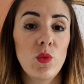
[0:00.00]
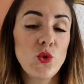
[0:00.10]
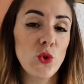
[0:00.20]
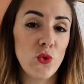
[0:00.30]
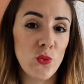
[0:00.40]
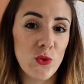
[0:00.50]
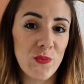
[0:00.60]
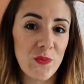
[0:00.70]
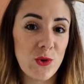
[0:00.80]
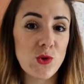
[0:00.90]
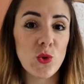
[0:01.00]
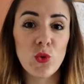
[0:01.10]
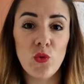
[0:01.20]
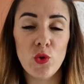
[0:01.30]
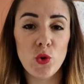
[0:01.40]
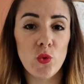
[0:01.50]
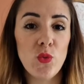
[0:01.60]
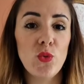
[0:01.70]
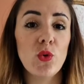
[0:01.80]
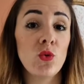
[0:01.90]
Bonjour tout le monde, on se retrouve
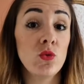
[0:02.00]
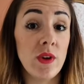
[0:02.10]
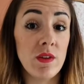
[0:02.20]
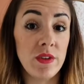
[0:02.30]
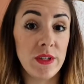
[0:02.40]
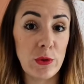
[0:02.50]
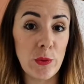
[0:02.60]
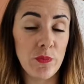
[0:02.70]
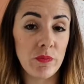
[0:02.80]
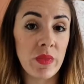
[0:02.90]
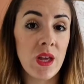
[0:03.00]
aujourd'hui pour une nouvelle vidéo